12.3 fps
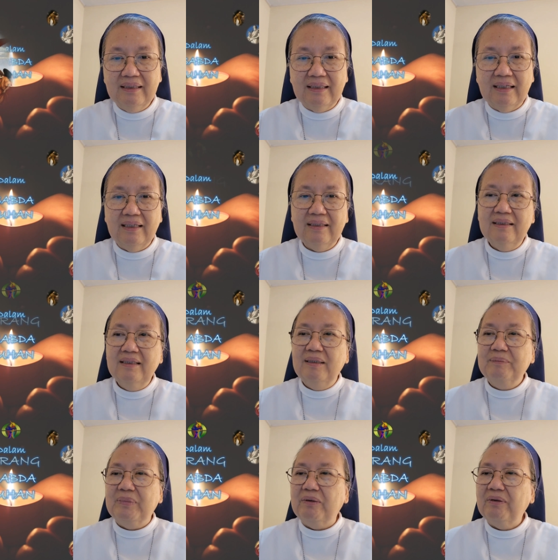kita
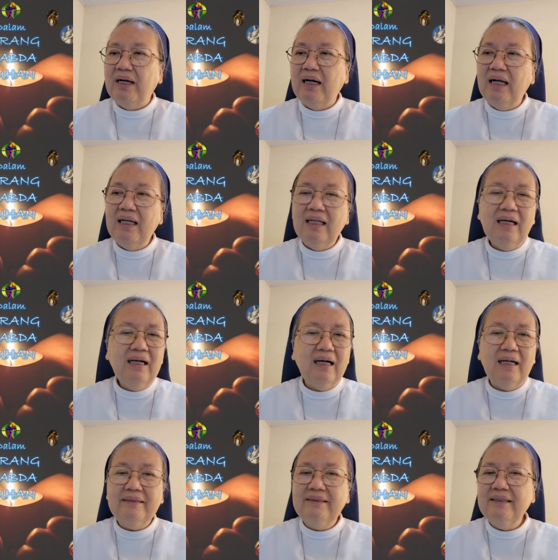bahwa Allah
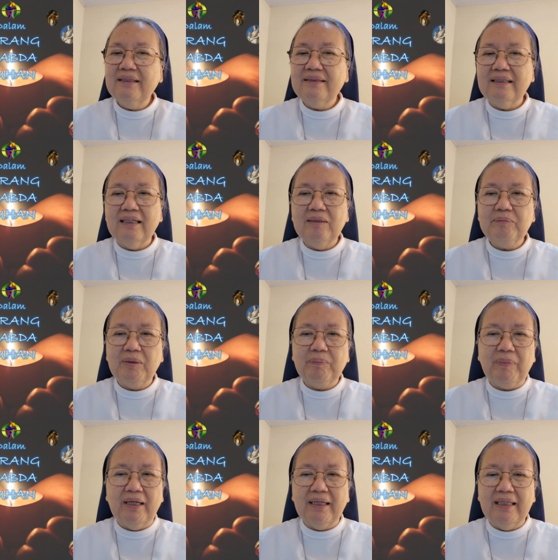hadir dengan
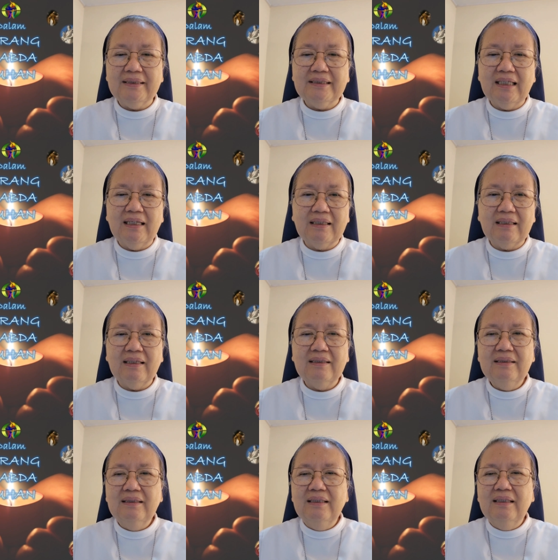berbagai cara
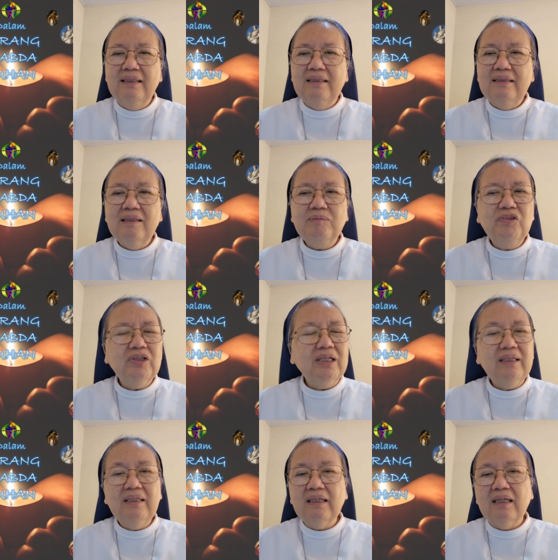yang
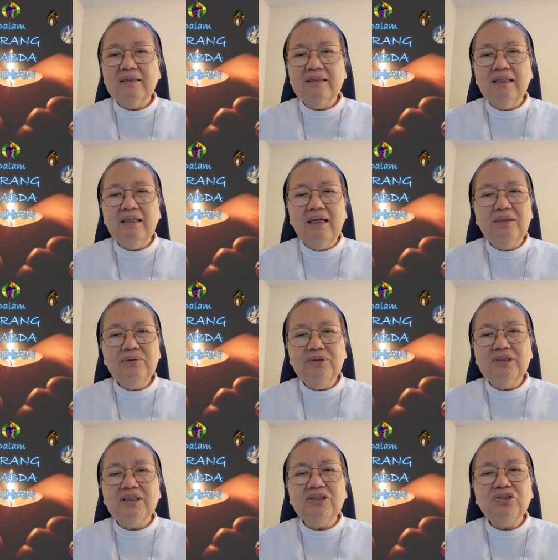mungkin tidak selalu
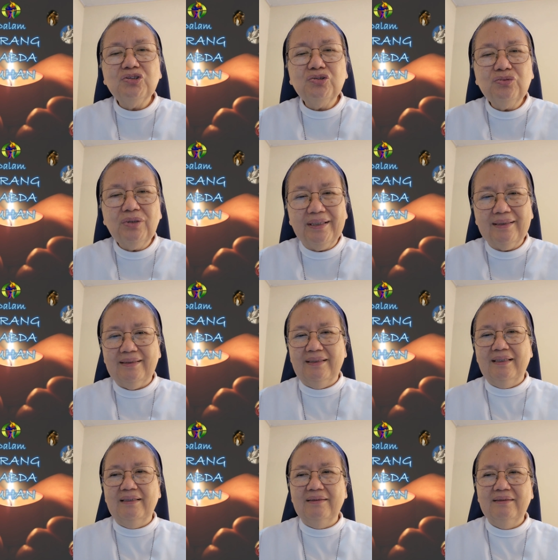sesuai
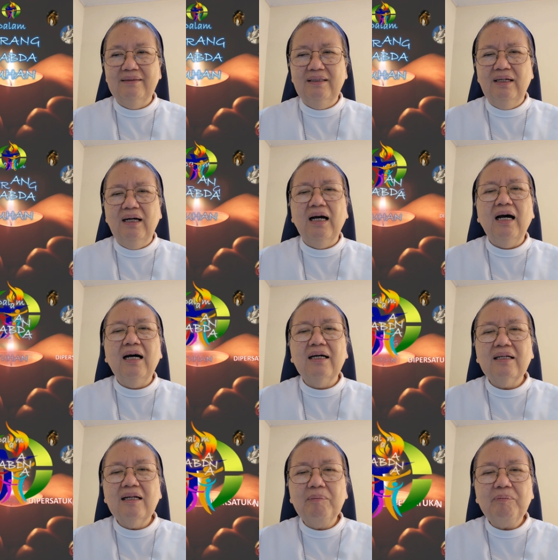dengan
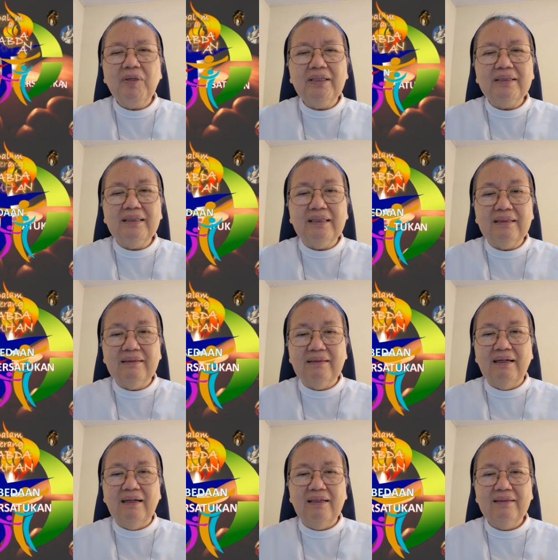harapan
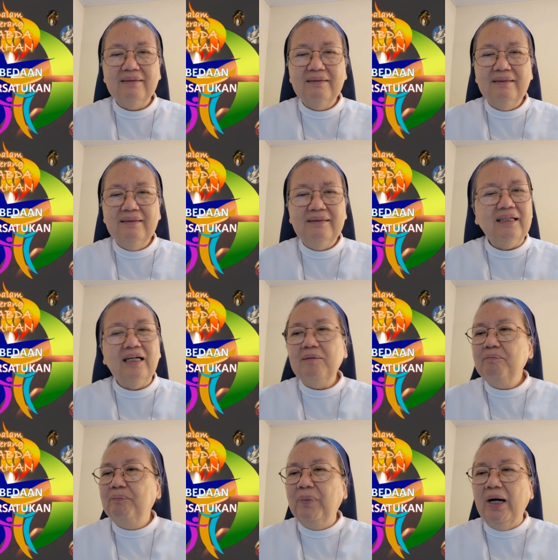kita,
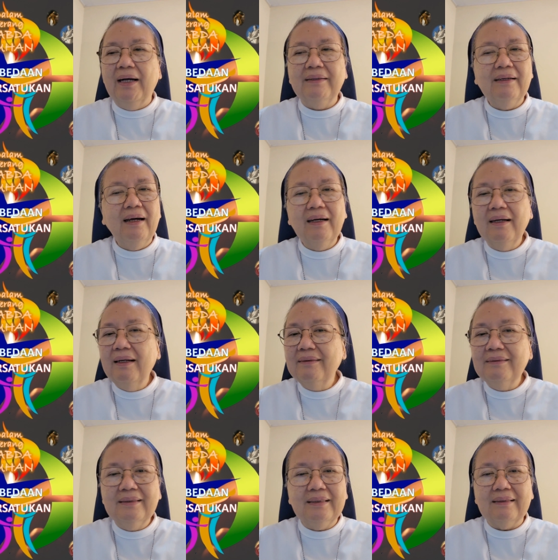dengan
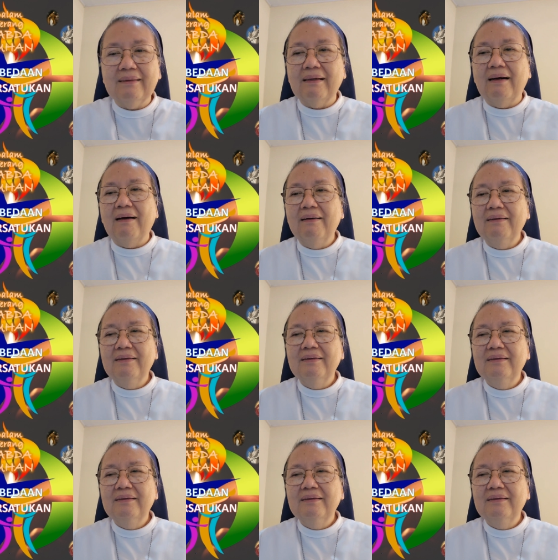bayangan kita.